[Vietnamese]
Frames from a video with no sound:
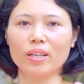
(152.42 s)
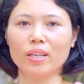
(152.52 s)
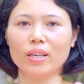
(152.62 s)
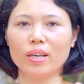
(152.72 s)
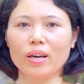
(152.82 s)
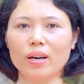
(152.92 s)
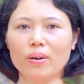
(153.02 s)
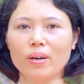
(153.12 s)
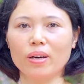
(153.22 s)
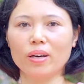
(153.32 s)
thì
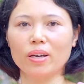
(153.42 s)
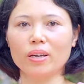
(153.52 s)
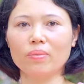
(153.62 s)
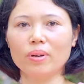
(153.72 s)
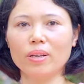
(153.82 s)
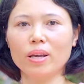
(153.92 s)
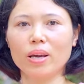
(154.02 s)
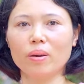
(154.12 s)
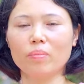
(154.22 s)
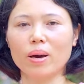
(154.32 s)
à, cái vấn
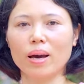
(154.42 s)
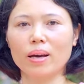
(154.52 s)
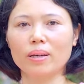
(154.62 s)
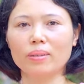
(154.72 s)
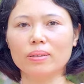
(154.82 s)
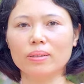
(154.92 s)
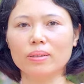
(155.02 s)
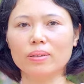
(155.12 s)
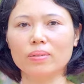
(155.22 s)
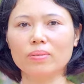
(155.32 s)
đề mà
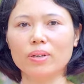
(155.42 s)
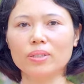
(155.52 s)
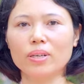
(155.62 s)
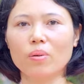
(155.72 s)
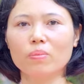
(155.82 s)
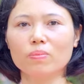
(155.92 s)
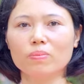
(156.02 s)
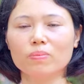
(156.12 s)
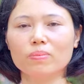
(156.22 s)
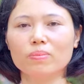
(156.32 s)
vợ
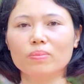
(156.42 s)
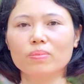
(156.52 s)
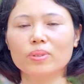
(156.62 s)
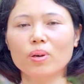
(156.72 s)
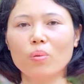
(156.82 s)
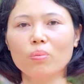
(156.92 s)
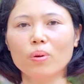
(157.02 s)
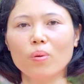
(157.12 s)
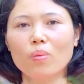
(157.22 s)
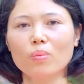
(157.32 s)
chồng sống
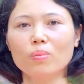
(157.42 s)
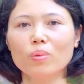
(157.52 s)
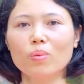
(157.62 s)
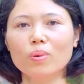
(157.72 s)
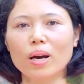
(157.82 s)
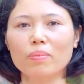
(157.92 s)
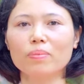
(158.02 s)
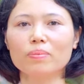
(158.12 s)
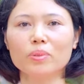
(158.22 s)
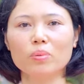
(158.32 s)
nó cũng cũng gặp
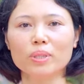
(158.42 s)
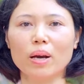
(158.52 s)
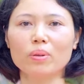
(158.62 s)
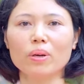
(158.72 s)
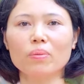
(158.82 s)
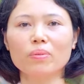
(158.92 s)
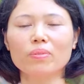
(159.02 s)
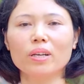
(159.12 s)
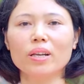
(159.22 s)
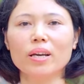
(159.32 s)
trục trặc trong
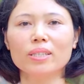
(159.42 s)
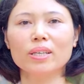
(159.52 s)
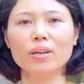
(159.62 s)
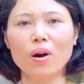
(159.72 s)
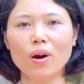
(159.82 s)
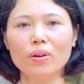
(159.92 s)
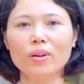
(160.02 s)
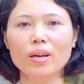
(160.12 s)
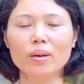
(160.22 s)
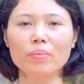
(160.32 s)
vấn đề sinh con
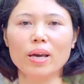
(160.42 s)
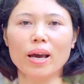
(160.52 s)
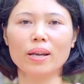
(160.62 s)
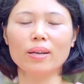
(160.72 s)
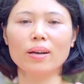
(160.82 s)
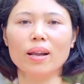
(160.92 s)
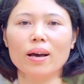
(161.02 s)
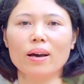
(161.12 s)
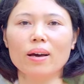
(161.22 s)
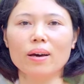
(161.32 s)
với hai nữa là